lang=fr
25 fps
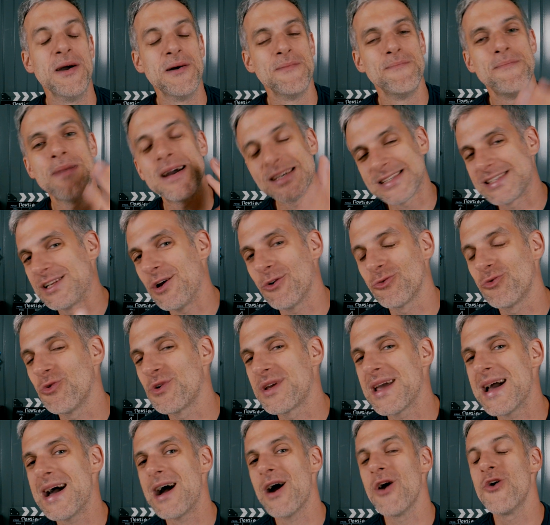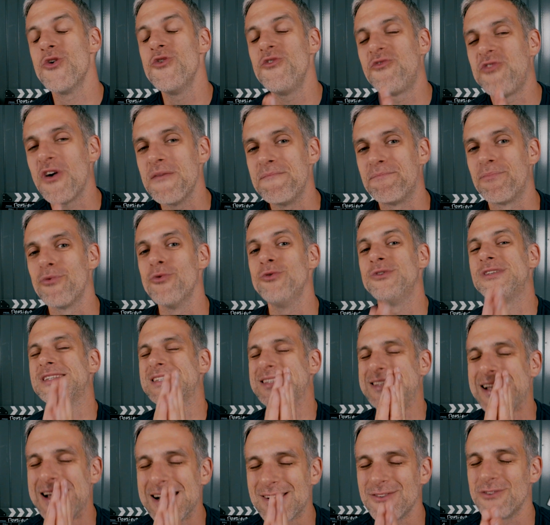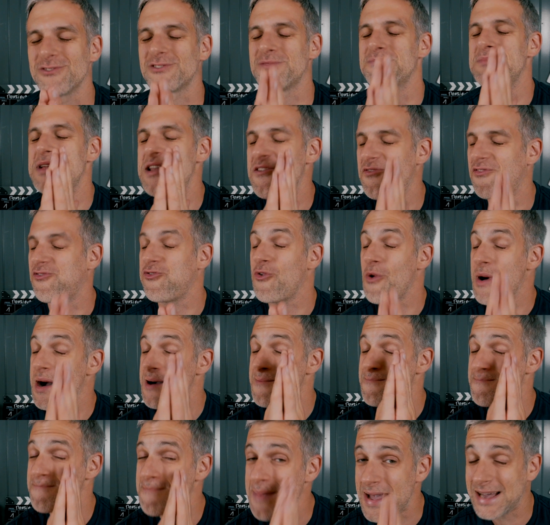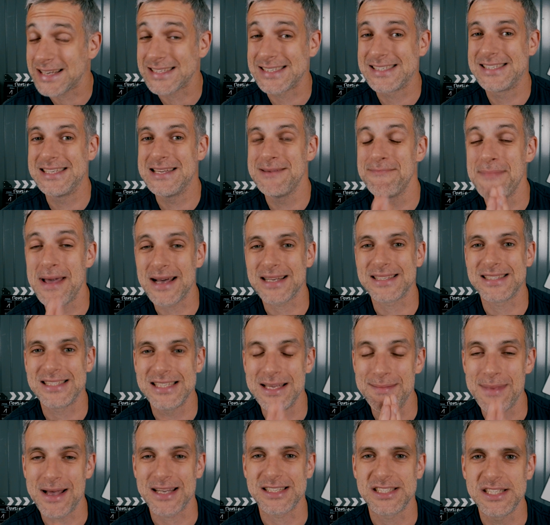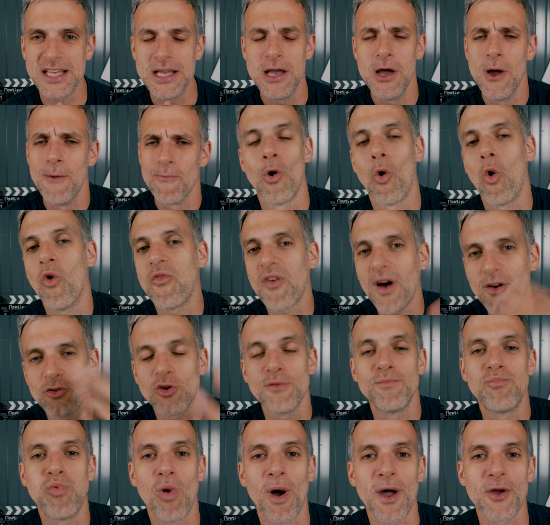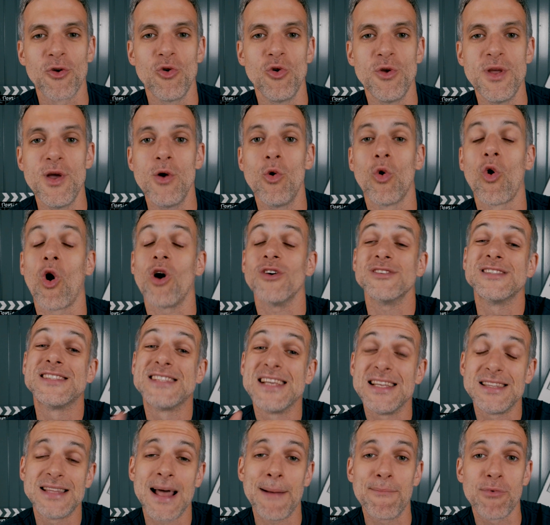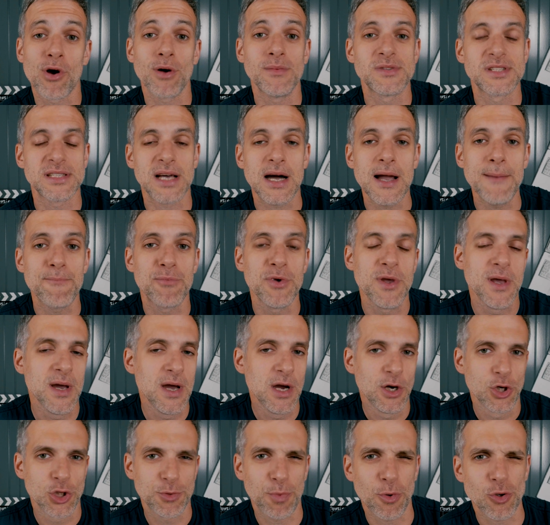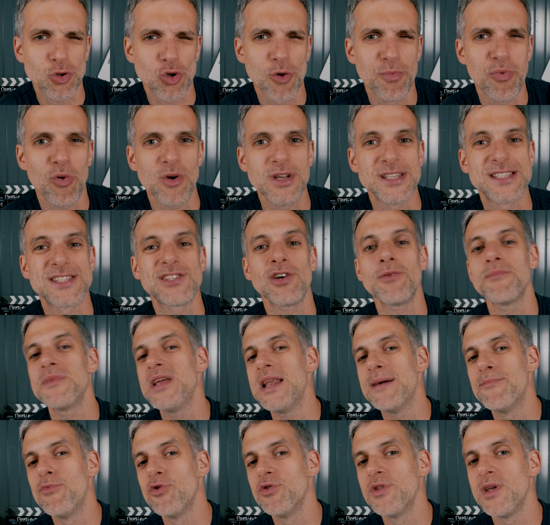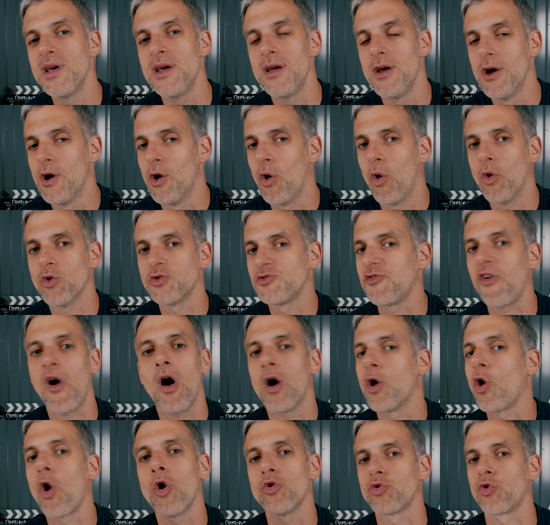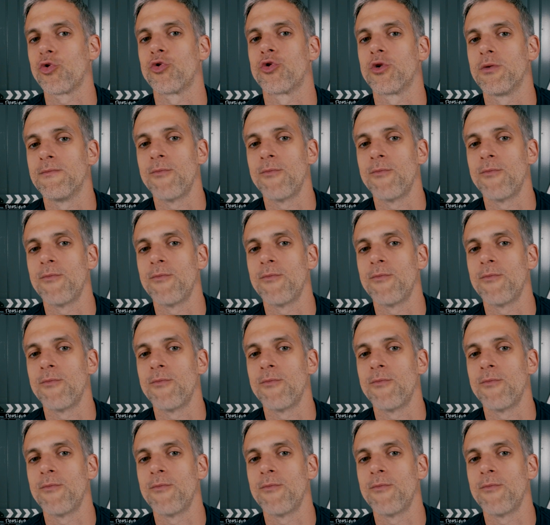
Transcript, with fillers: Merci en tout cas, une fois de plus, 50 000 fois. Merci, merci, merci. On fera d'autres pots réguliers aux grandes étapes comme ça. Et puis, je pense que pour les 100 000 abonnés, on se fera un grand truc.